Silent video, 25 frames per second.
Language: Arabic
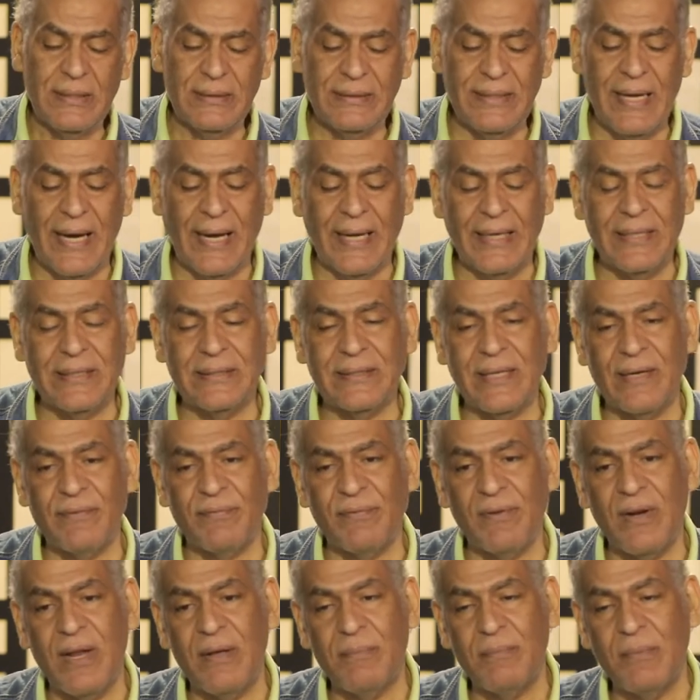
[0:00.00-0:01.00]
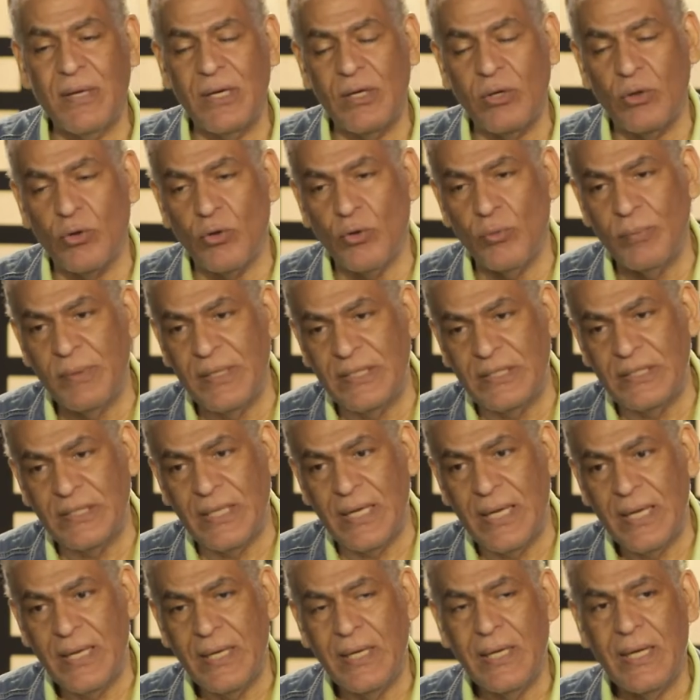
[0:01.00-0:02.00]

دخلت أفلام الكوميديا